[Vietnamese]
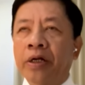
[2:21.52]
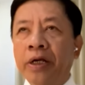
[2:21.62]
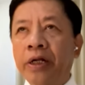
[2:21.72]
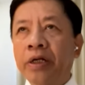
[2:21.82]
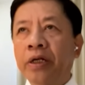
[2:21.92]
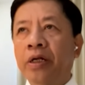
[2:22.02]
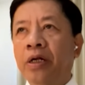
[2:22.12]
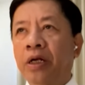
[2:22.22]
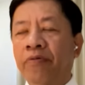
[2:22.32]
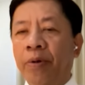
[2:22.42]
thứ nhất ý,
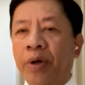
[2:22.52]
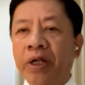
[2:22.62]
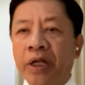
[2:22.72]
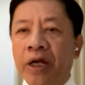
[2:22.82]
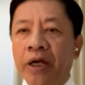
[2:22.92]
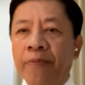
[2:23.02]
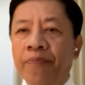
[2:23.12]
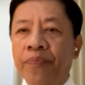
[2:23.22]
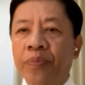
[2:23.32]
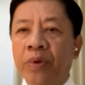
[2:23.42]
là về kinh tế
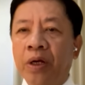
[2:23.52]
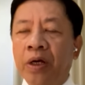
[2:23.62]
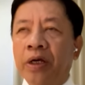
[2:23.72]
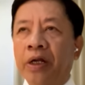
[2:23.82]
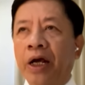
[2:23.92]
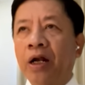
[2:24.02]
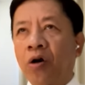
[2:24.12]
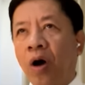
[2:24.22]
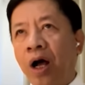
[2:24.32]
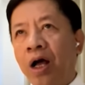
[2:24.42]
hiện nay
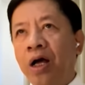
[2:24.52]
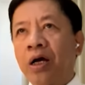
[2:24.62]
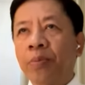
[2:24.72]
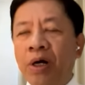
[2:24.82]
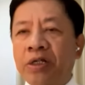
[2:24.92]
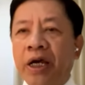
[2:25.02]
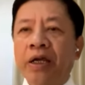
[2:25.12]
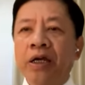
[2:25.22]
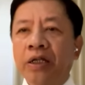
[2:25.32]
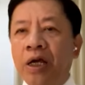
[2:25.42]
là có cái bức
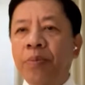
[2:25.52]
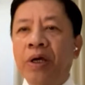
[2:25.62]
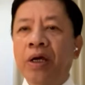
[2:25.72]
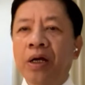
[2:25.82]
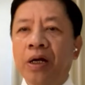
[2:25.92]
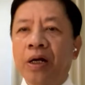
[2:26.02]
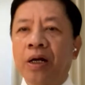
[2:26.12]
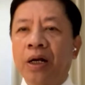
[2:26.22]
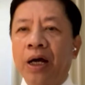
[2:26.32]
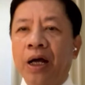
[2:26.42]
tranh kinh tế mỹ
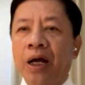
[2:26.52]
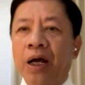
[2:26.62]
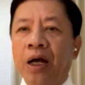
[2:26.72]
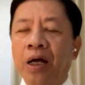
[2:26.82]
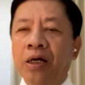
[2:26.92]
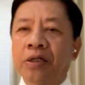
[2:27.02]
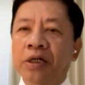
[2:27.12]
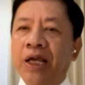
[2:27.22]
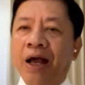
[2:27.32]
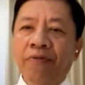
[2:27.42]
là
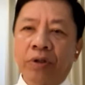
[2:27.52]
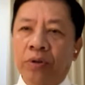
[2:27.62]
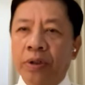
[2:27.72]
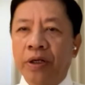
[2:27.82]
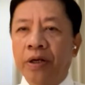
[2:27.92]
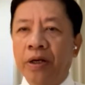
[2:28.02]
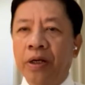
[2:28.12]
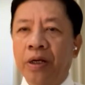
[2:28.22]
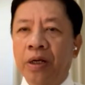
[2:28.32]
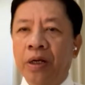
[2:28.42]
giữa sáng và tối
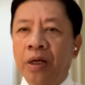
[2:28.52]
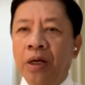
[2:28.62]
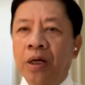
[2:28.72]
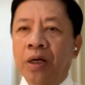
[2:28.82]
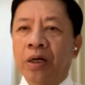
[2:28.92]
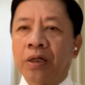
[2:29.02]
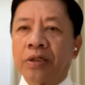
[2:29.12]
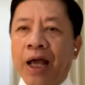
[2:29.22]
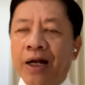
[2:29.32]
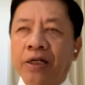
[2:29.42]

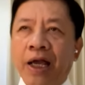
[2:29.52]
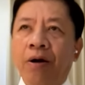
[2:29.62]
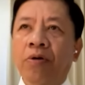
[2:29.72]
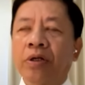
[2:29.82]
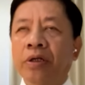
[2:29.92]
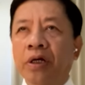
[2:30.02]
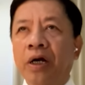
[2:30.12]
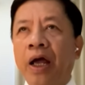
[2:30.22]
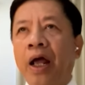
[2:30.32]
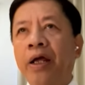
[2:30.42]
à, sáng là sao
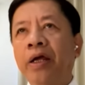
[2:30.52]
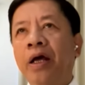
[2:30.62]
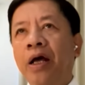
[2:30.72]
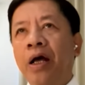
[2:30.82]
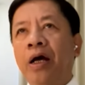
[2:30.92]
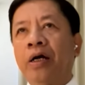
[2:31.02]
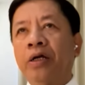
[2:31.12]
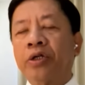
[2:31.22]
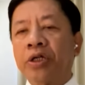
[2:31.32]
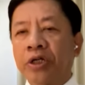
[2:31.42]
những cái
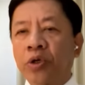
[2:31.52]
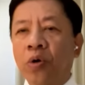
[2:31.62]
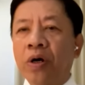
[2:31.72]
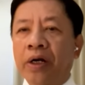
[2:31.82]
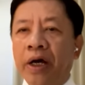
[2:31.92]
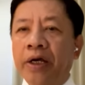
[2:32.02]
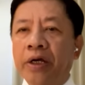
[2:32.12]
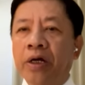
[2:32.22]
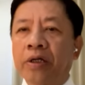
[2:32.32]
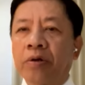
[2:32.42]
à, chỉ số gần
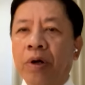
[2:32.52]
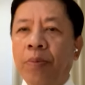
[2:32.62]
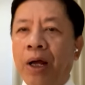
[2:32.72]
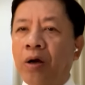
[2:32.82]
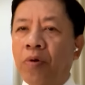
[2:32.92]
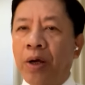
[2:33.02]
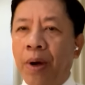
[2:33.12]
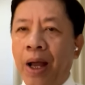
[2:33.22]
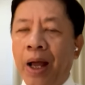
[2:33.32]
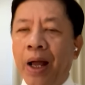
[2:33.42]
đây trong năm
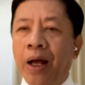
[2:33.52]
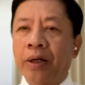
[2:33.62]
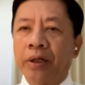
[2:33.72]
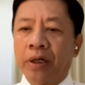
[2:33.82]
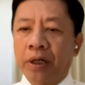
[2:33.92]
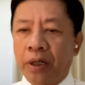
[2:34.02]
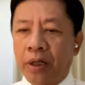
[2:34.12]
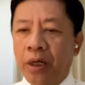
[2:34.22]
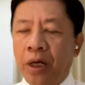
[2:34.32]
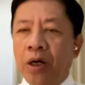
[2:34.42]
2023 à, những
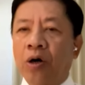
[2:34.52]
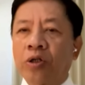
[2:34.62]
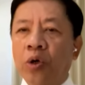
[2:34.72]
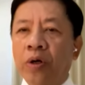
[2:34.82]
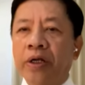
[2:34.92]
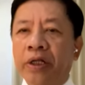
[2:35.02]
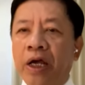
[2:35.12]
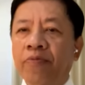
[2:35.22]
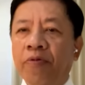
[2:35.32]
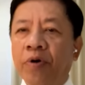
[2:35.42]
cái con số kinh
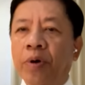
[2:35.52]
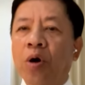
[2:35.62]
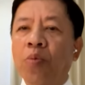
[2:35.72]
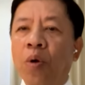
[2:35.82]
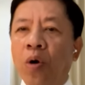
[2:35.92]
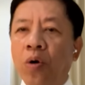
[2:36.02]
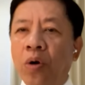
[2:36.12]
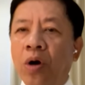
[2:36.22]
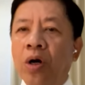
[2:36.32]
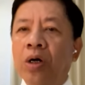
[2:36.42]
tế mà vừa công
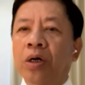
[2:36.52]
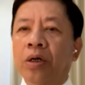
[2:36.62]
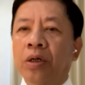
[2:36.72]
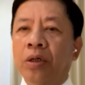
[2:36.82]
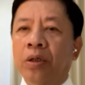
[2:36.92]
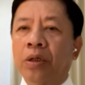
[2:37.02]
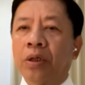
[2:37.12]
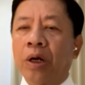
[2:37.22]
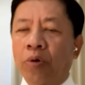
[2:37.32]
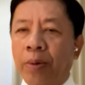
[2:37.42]
bố uh,
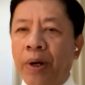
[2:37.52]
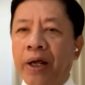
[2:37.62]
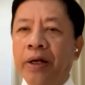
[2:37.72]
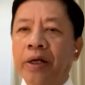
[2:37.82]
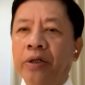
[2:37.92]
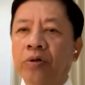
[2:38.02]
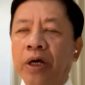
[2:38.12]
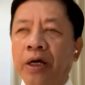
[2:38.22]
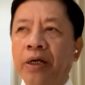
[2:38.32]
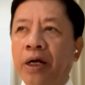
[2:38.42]
đầu năm nay đấy cho
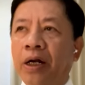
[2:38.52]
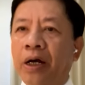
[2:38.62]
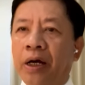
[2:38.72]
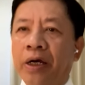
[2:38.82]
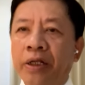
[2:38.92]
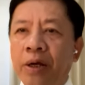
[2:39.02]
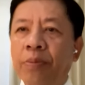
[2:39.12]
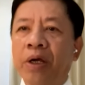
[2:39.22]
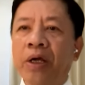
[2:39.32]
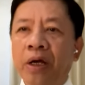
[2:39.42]
thấy rằng là kinh
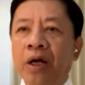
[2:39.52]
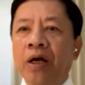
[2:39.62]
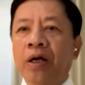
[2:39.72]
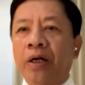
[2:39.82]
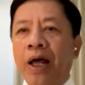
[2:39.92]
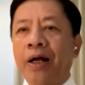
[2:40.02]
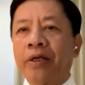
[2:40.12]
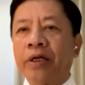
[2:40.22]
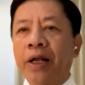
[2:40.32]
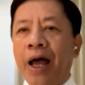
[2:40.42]
tế Mỹ
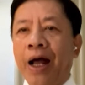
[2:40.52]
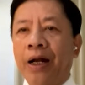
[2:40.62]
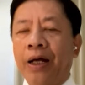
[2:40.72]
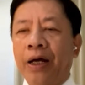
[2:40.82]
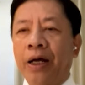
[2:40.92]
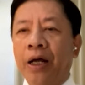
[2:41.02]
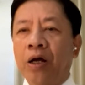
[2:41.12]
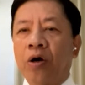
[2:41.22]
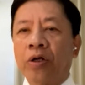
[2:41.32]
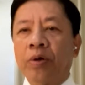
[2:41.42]
đang trên đà là
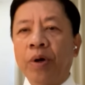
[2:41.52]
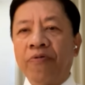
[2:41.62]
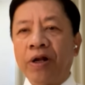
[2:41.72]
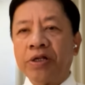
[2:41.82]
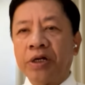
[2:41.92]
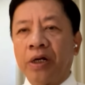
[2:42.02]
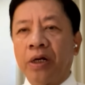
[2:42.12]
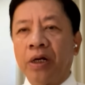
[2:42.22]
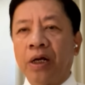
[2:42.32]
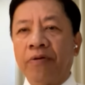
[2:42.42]
có những bước phát triển
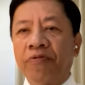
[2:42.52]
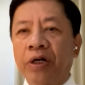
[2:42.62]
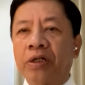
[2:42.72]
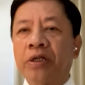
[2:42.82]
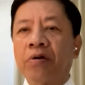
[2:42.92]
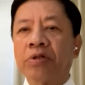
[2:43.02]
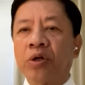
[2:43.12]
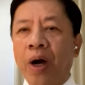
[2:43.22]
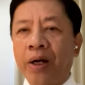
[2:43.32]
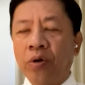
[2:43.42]
là vượt theo
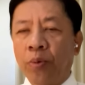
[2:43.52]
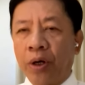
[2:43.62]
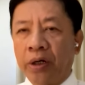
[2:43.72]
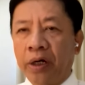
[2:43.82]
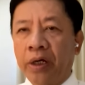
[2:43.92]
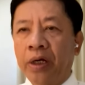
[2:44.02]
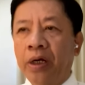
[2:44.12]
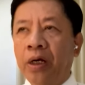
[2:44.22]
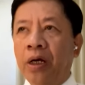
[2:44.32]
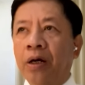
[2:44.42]
dự đoán của mọi người
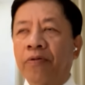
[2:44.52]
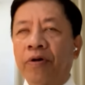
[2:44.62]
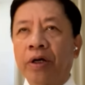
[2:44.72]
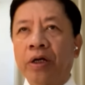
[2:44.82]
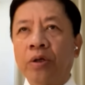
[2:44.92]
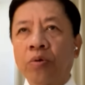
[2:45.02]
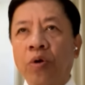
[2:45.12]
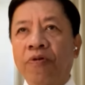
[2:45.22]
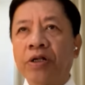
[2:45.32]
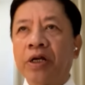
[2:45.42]
với cái tốc
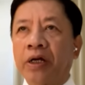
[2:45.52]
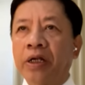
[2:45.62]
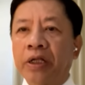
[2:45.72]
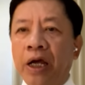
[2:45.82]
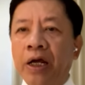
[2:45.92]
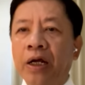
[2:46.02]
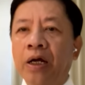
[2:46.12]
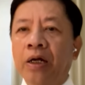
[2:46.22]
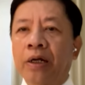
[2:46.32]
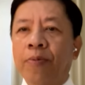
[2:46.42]
độ phát triển kinh tế
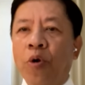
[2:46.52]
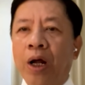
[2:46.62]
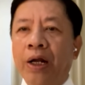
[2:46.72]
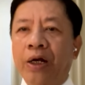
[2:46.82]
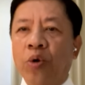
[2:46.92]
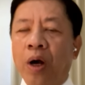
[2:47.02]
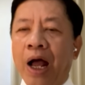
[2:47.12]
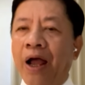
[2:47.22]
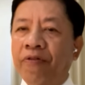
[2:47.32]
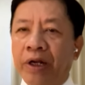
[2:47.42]
năm ngoái đạt
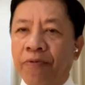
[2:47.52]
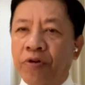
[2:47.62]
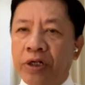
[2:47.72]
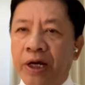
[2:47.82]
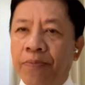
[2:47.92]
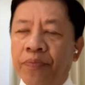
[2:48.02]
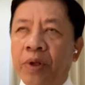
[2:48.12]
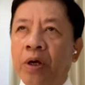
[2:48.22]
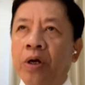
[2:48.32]
khoảng 2,5%